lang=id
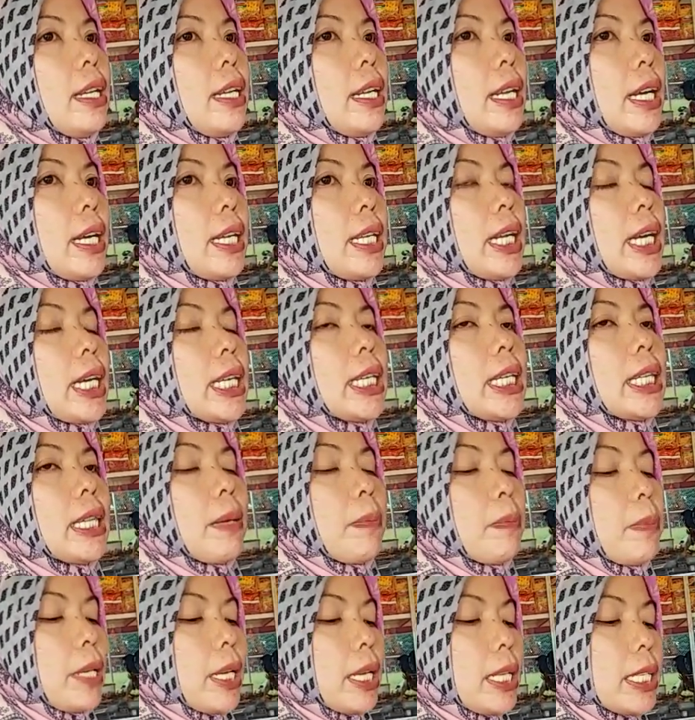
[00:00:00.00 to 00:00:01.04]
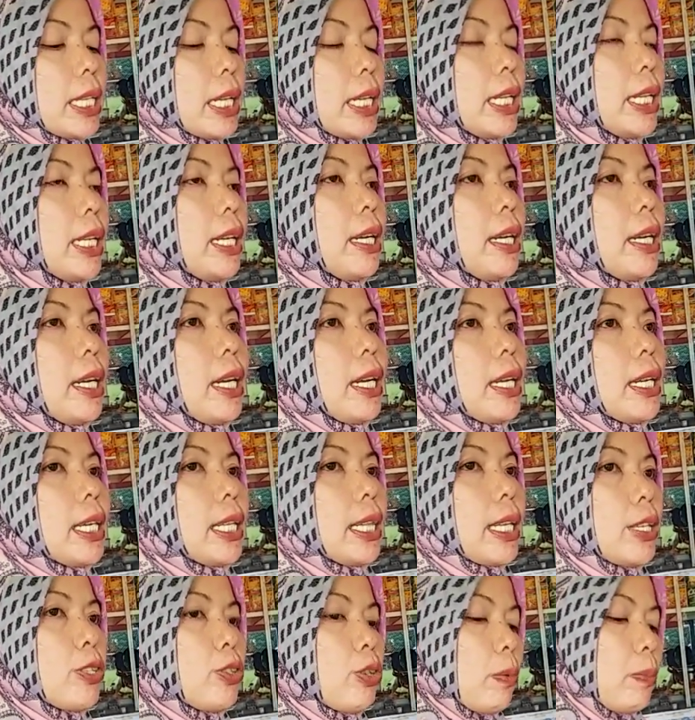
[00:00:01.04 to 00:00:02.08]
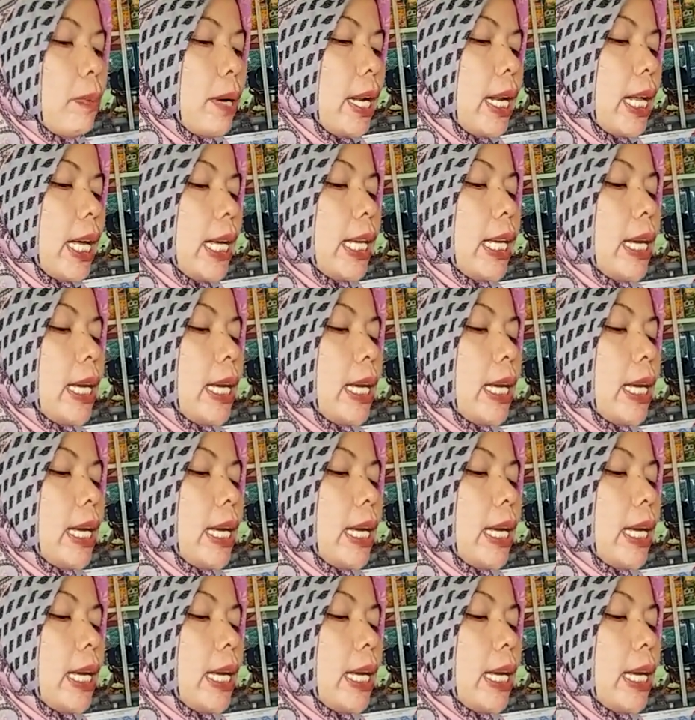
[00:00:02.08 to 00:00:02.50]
nah yang hitamnya jadi kita cobalah